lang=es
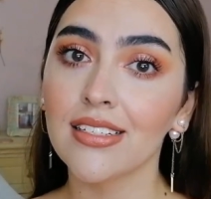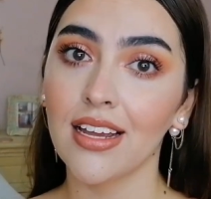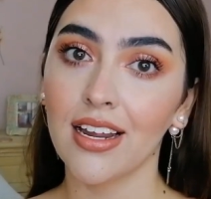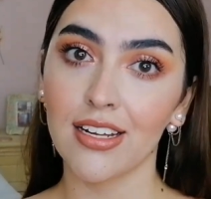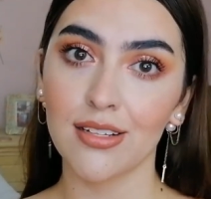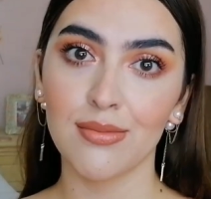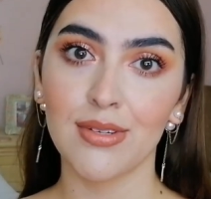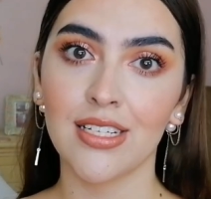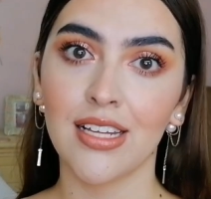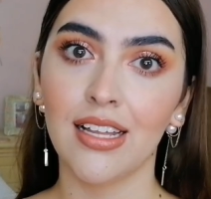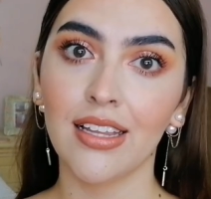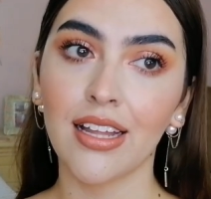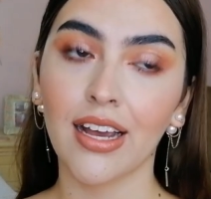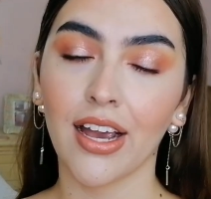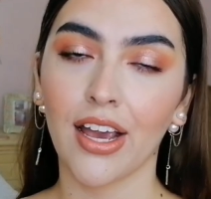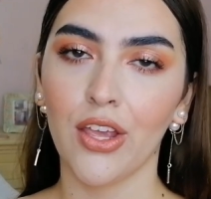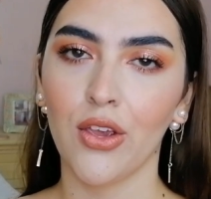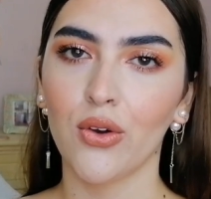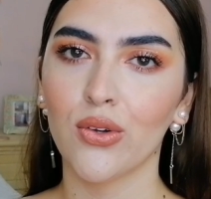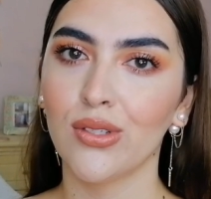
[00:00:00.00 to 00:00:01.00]
si eres más
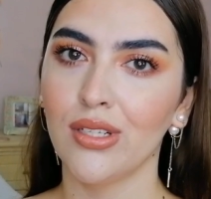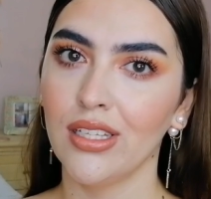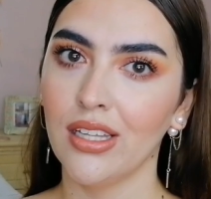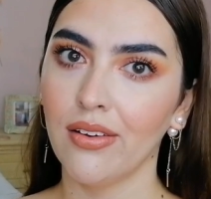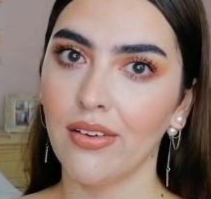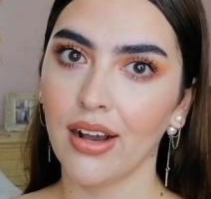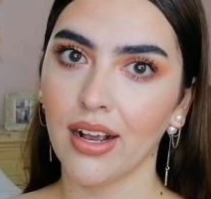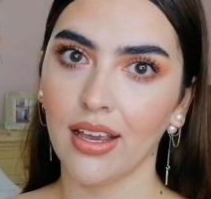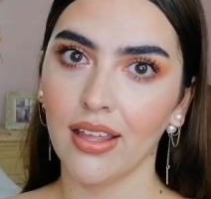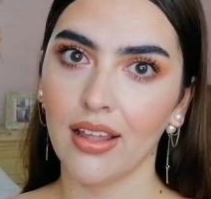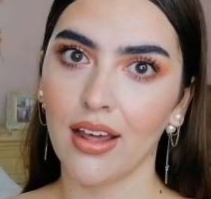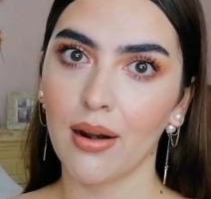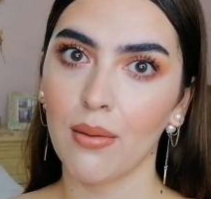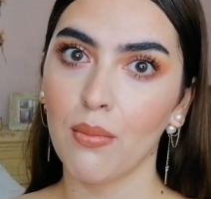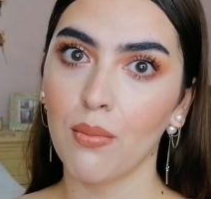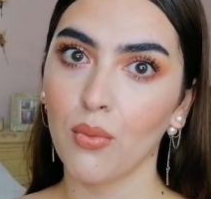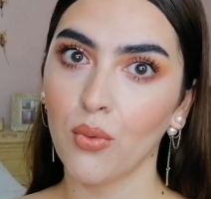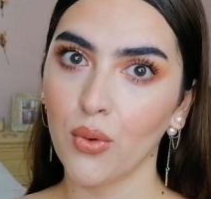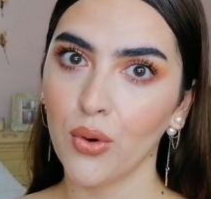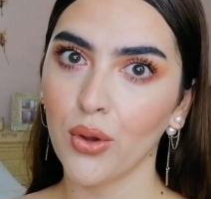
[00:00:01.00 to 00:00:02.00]
alta que yo sí te va a quedar
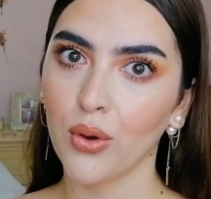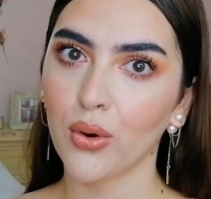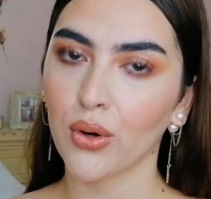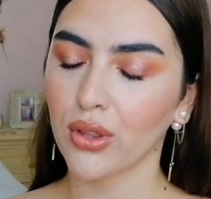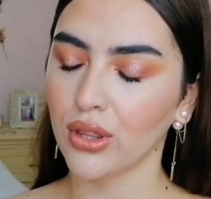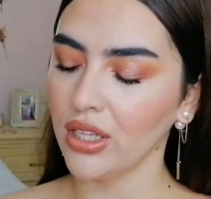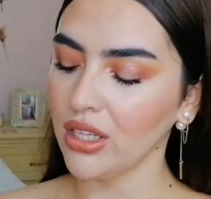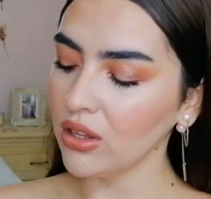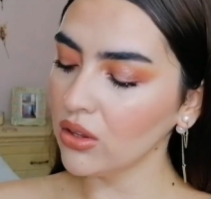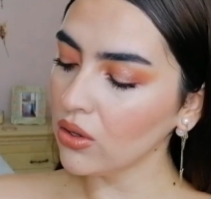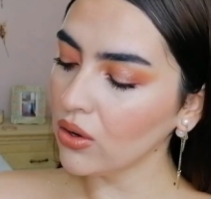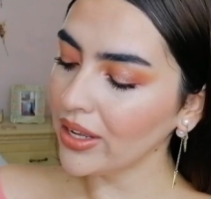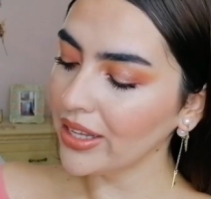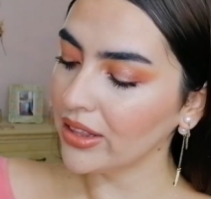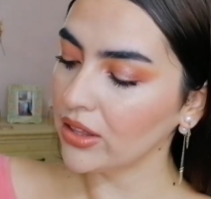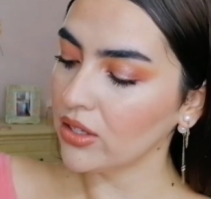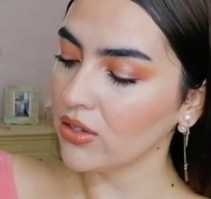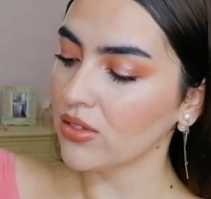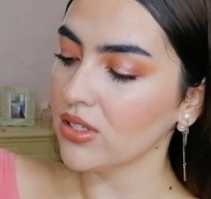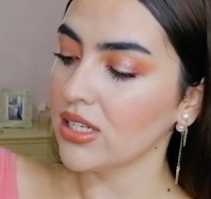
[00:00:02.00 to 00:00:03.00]
muy cortito,
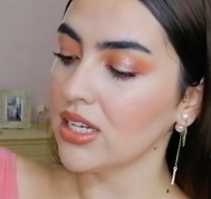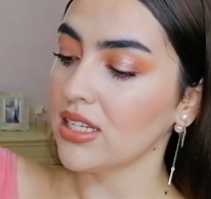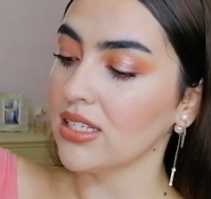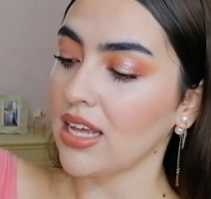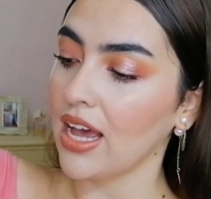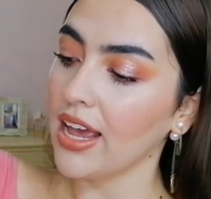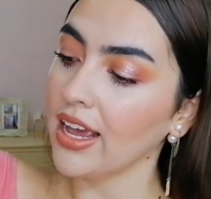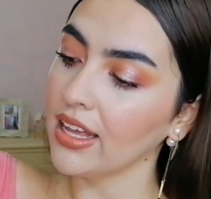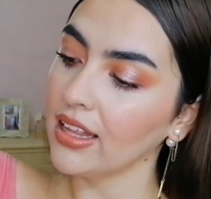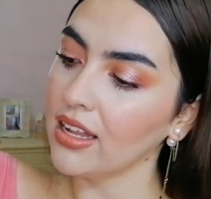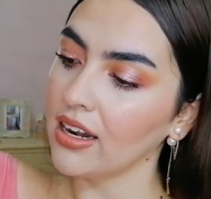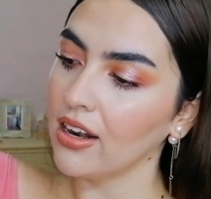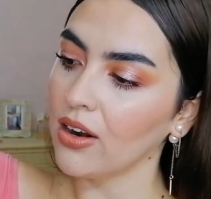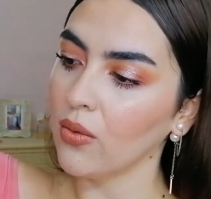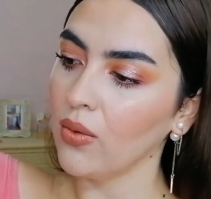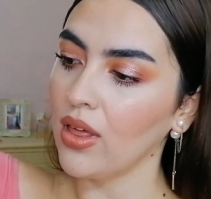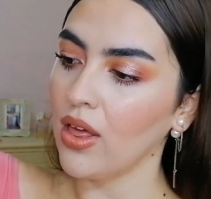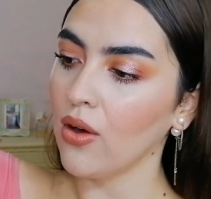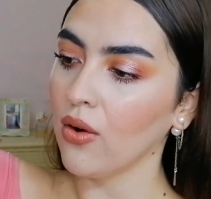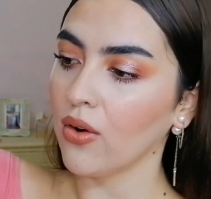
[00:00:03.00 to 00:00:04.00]
entonces hay que
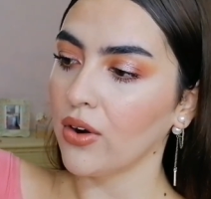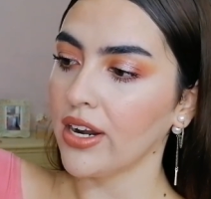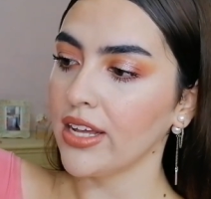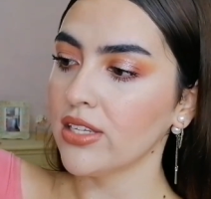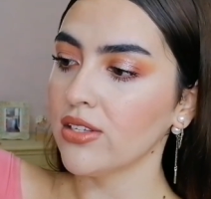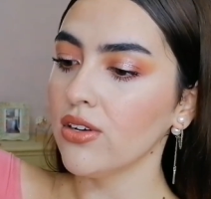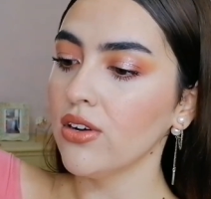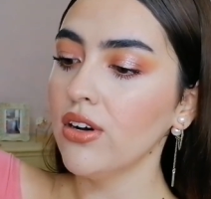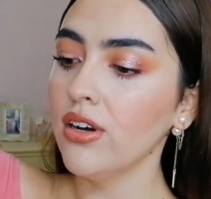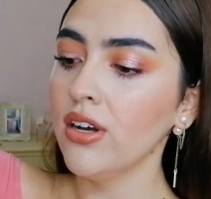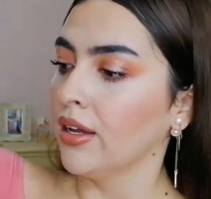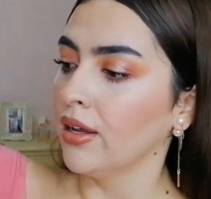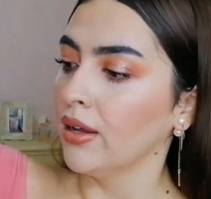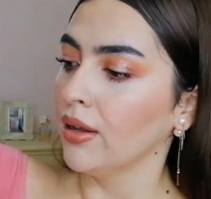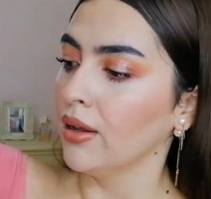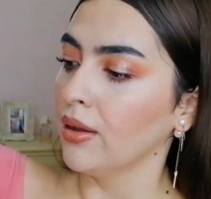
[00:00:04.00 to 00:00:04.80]
tener cuidado con eso.